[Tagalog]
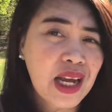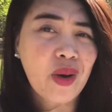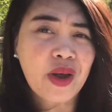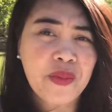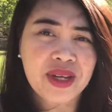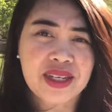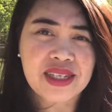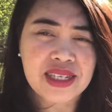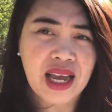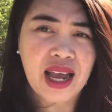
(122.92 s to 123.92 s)
ako lang mag
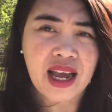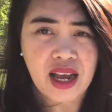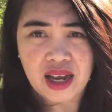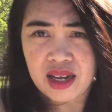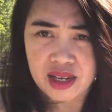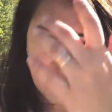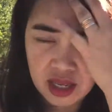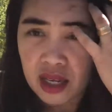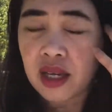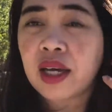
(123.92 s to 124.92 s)
isa
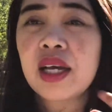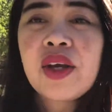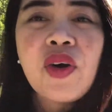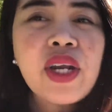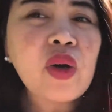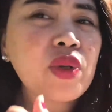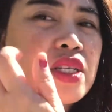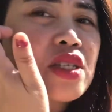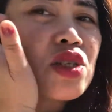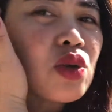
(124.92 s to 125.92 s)
yung anak ko
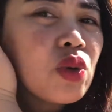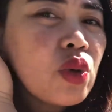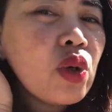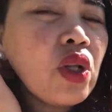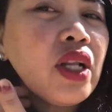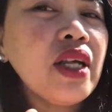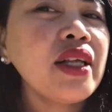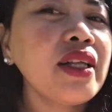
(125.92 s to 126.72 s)
nasa school